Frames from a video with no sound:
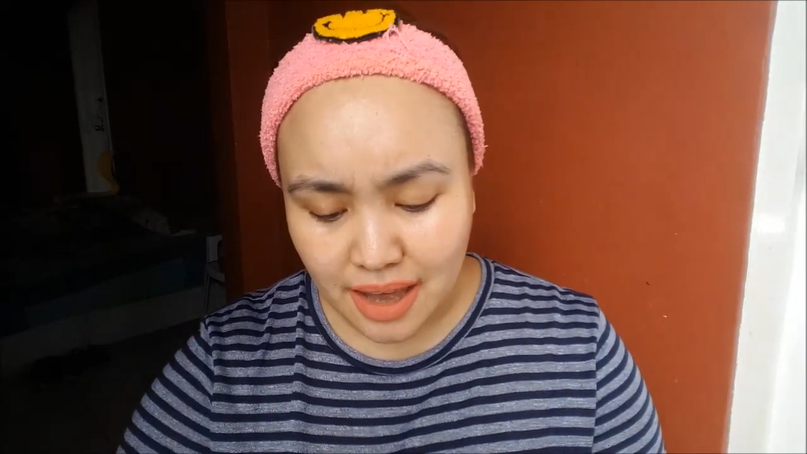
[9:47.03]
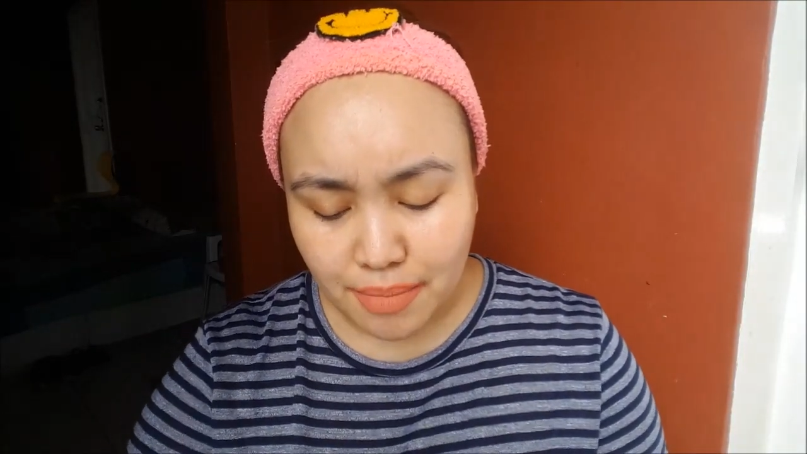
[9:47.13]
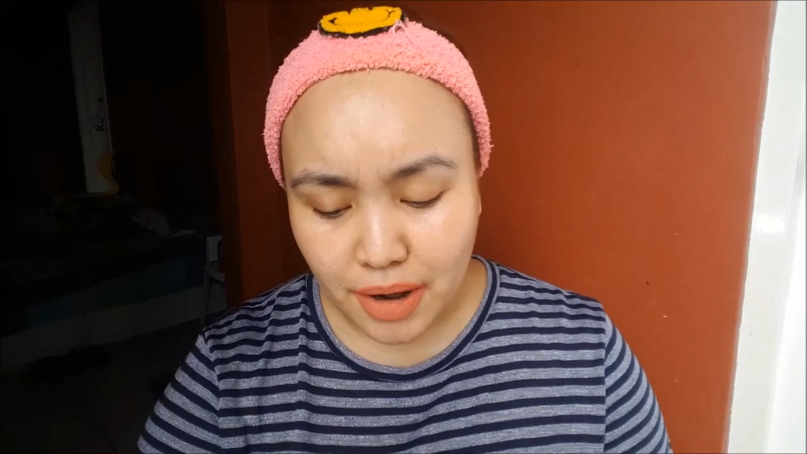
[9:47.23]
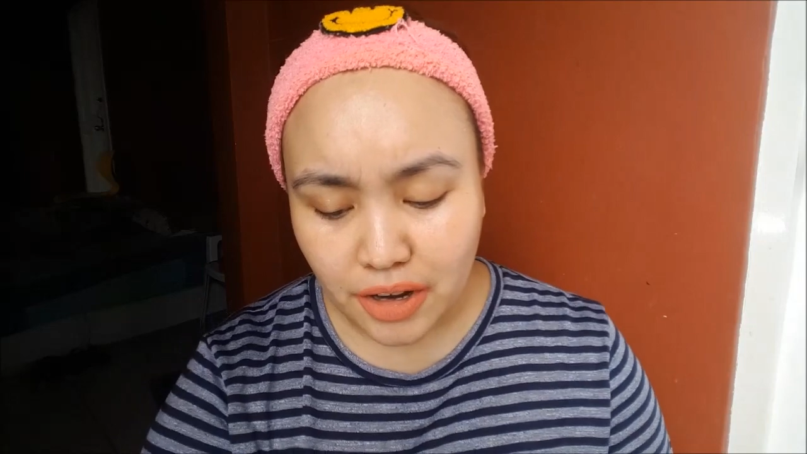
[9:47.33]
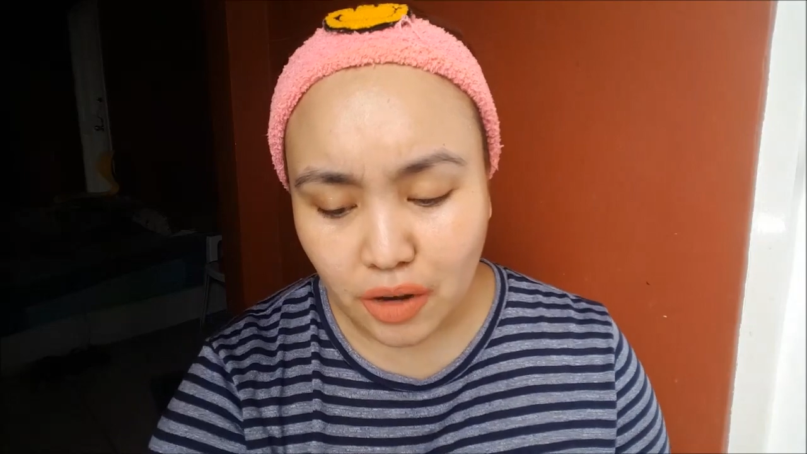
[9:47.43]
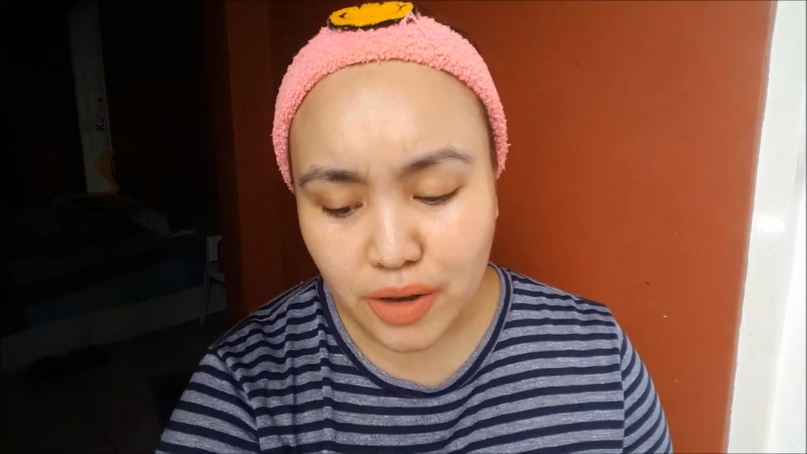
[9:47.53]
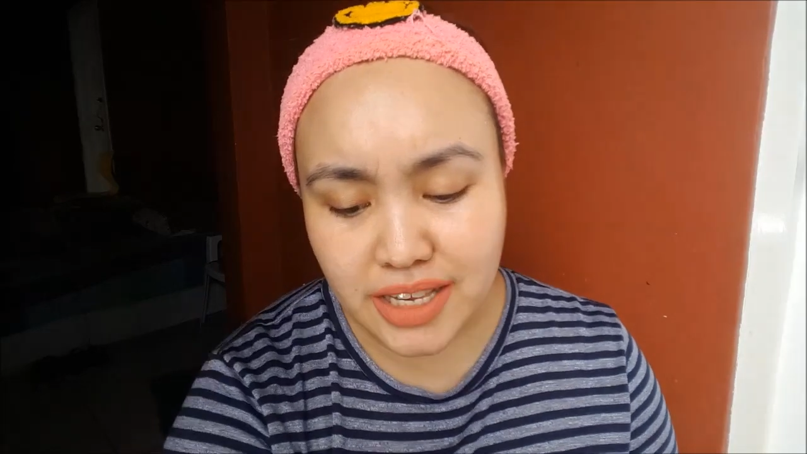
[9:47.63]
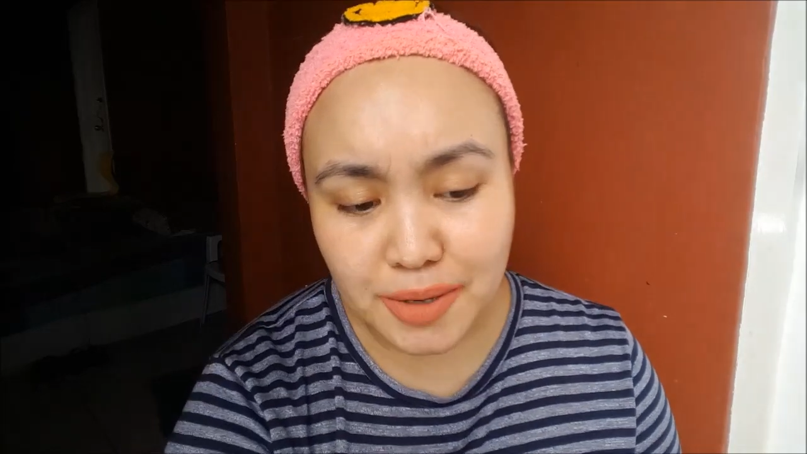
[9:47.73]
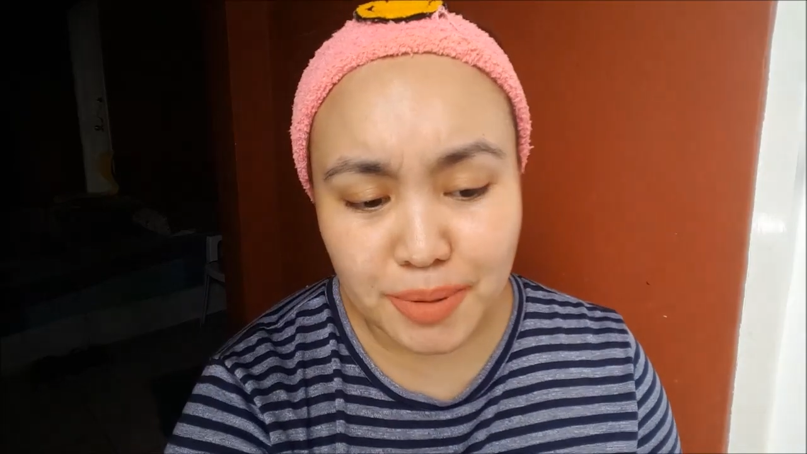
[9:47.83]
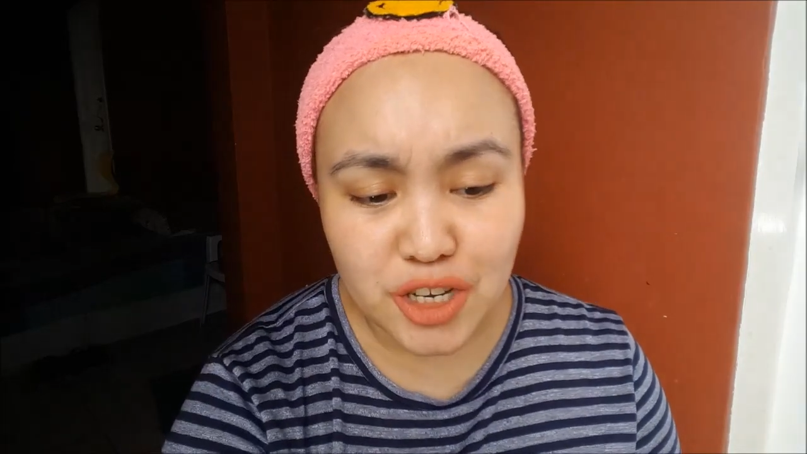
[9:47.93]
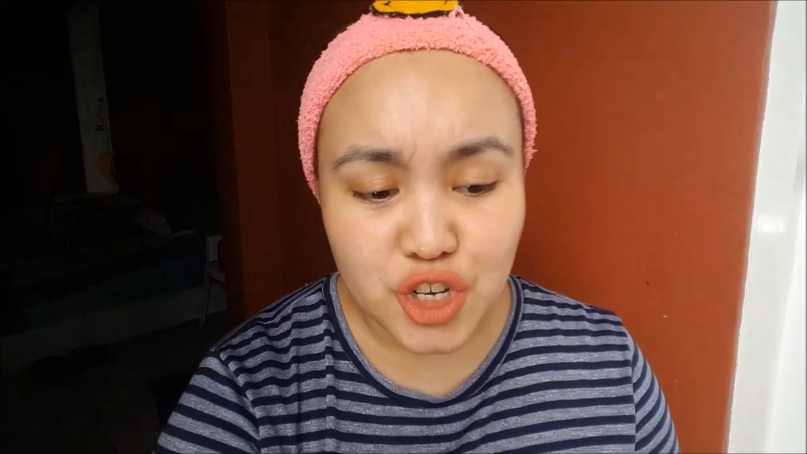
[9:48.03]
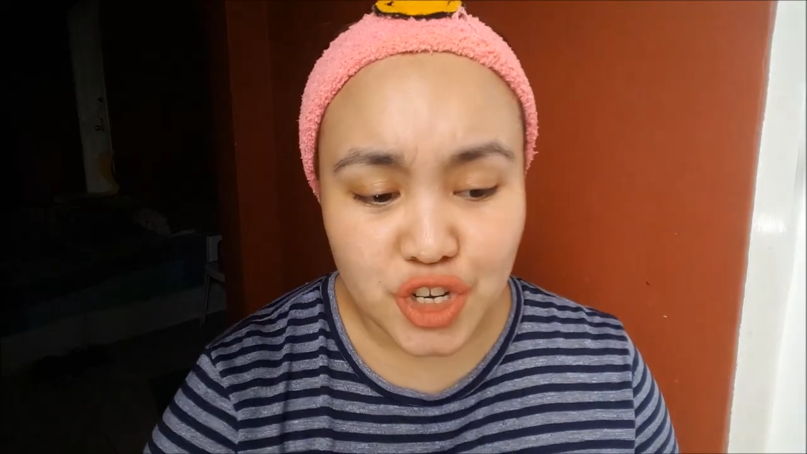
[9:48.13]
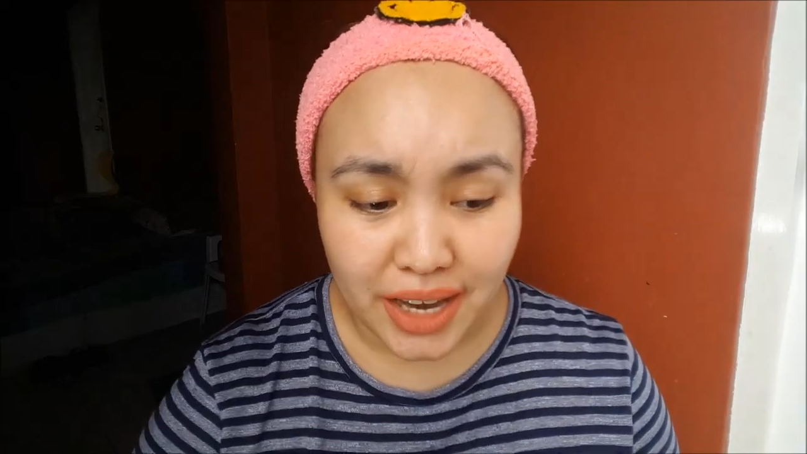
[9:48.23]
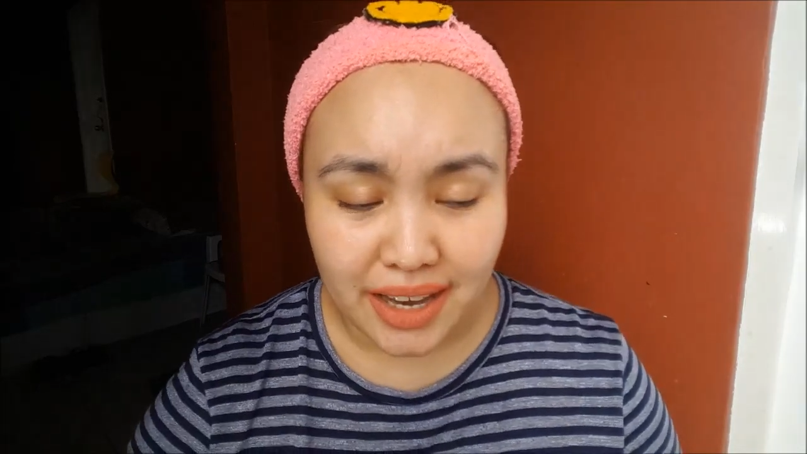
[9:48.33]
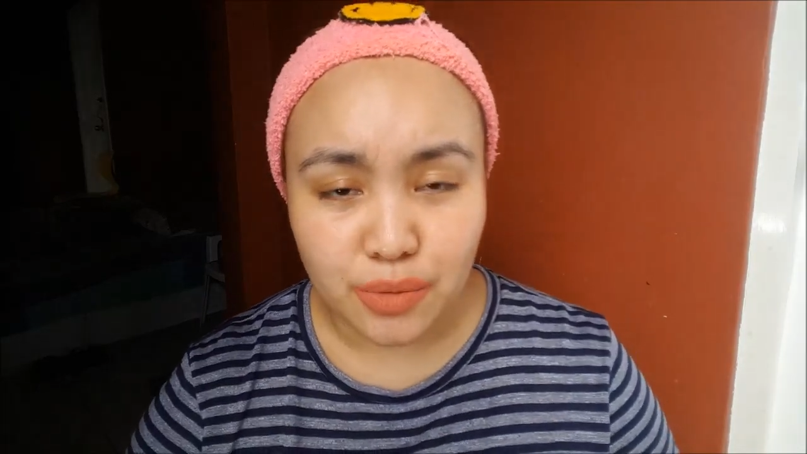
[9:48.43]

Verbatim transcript: meron ako isa pang shade,